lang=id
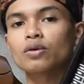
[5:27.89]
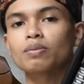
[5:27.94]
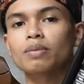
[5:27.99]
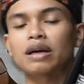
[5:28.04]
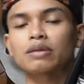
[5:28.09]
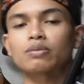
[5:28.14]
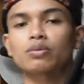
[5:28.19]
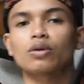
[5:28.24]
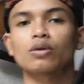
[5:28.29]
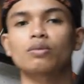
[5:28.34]

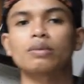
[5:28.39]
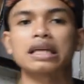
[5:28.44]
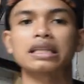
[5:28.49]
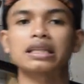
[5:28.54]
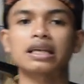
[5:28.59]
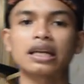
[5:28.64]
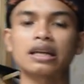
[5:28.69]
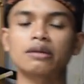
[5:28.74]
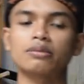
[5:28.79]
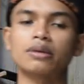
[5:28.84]
40
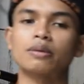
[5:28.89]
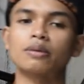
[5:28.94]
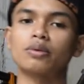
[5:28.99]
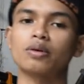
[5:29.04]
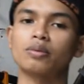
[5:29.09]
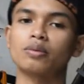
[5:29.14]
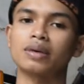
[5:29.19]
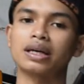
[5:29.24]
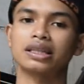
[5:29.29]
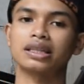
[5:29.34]
meter
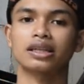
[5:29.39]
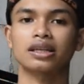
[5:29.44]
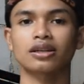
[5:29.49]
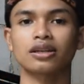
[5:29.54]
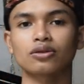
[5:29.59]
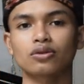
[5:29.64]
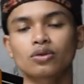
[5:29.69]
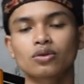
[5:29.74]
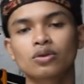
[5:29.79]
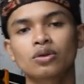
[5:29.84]
50 meter
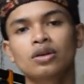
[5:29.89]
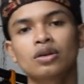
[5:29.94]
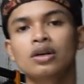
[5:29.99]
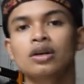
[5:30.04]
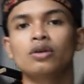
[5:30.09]
itu